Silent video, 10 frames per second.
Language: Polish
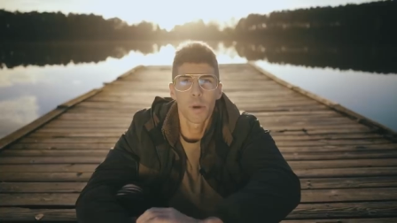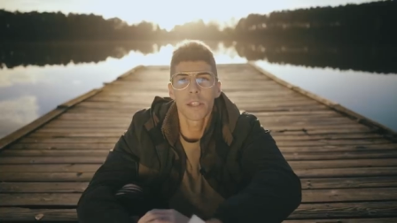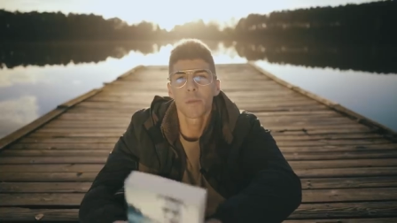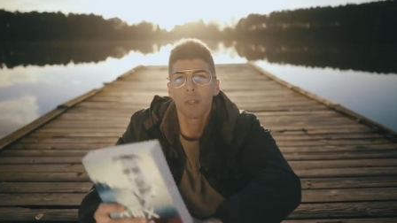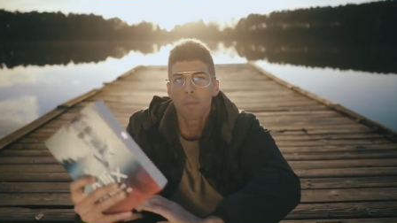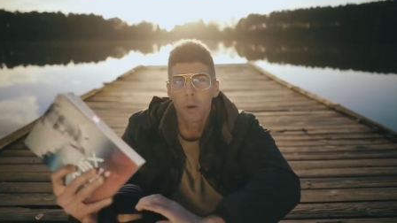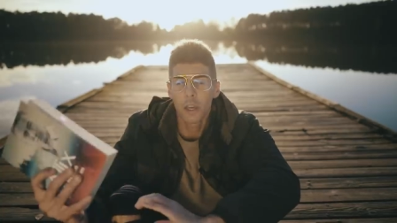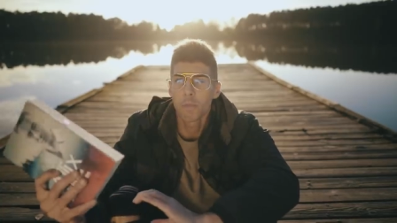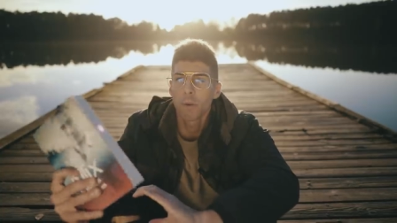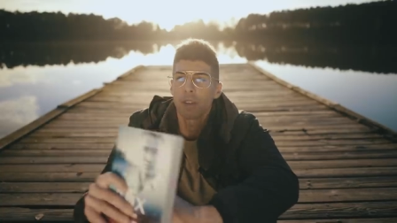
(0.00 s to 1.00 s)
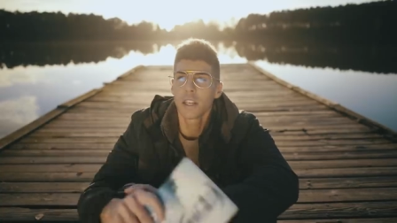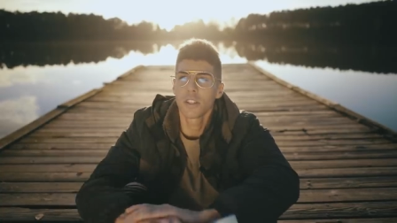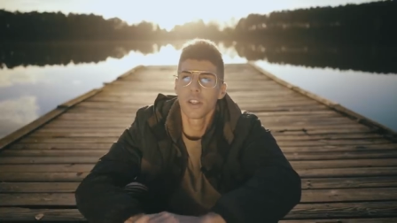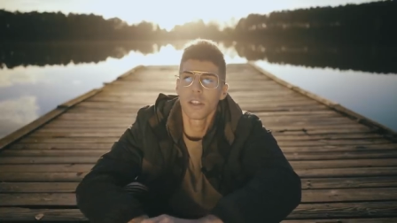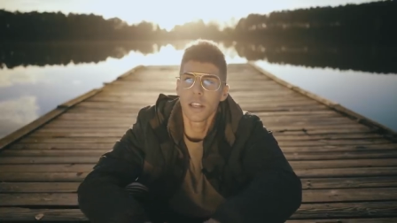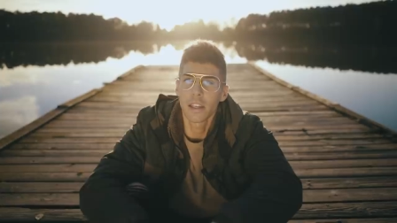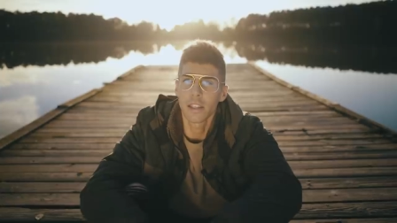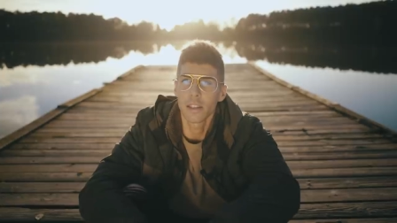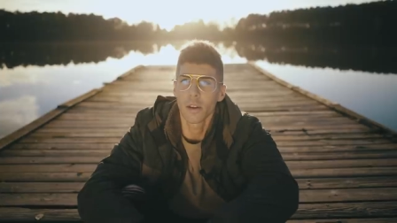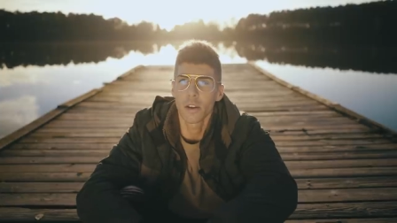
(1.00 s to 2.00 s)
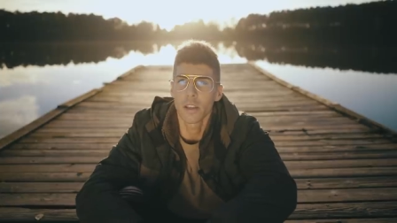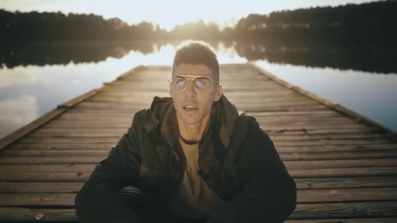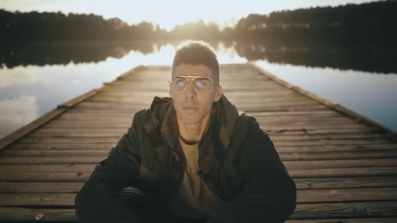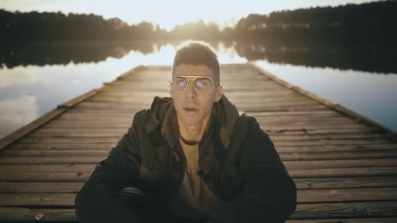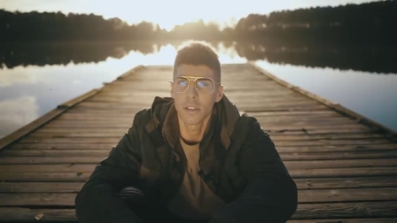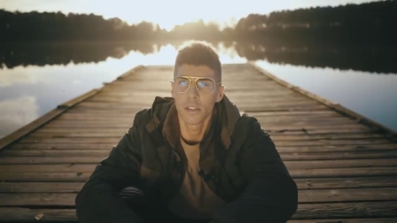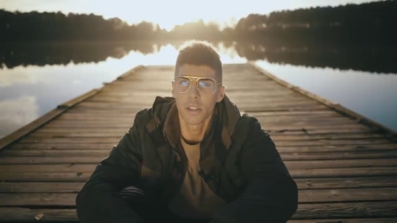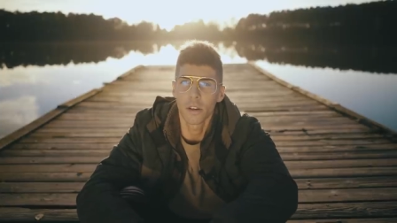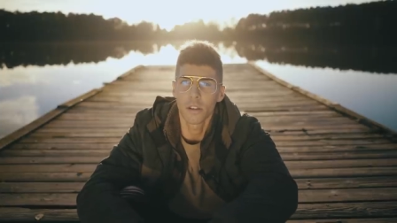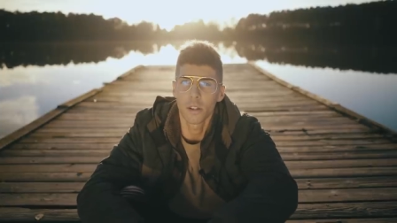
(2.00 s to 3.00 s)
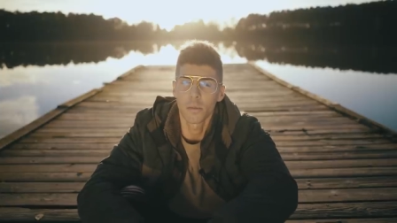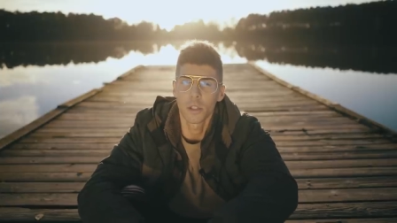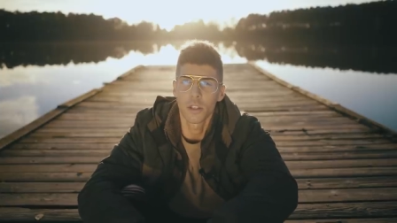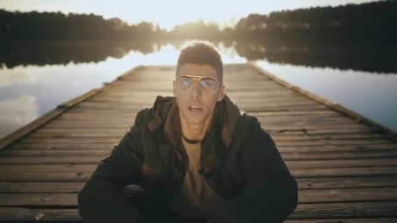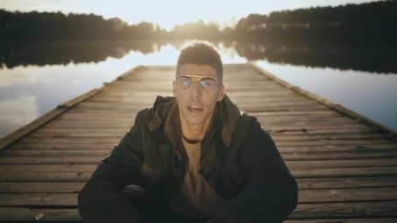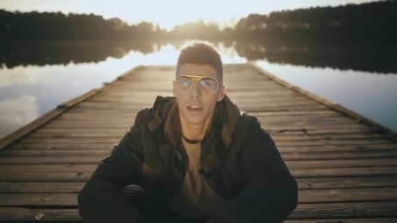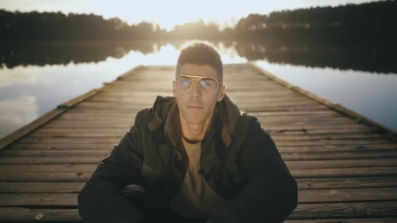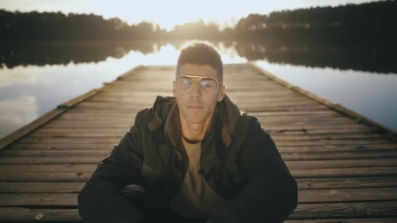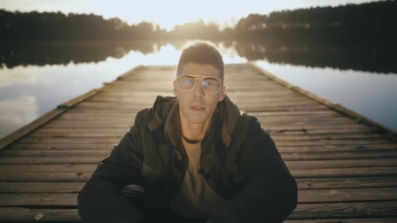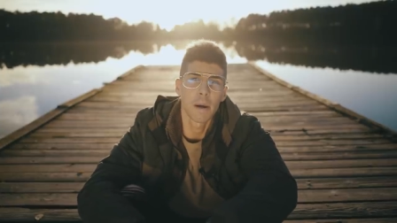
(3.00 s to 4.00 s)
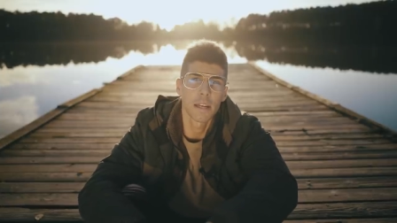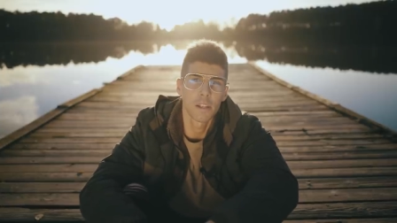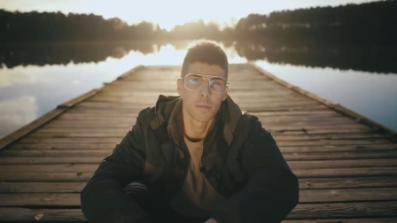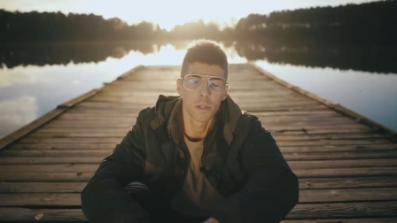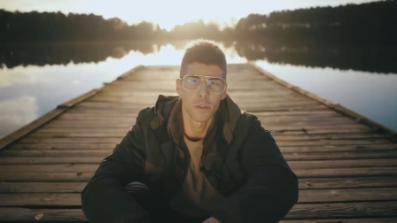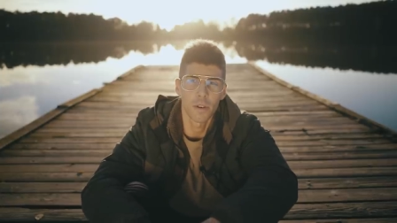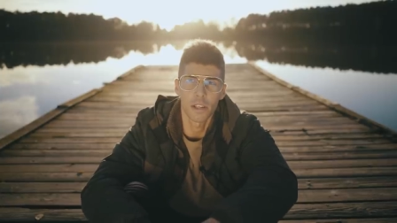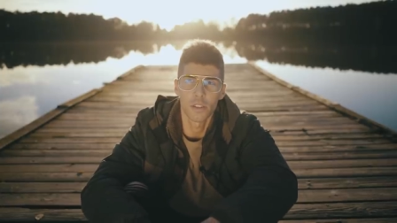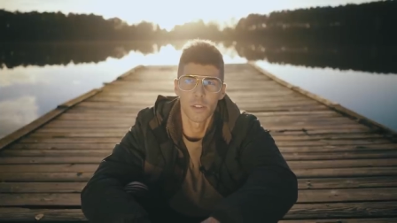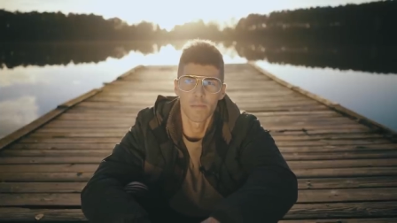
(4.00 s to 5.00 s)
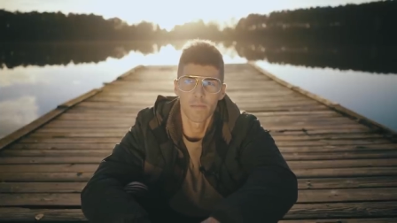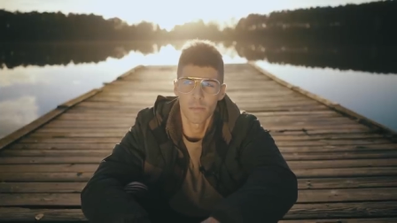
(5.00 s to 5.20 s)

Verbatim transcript: Puentą tej mojej opowieści i tej historii niech będzie to, żebyście nie bali się być odważni.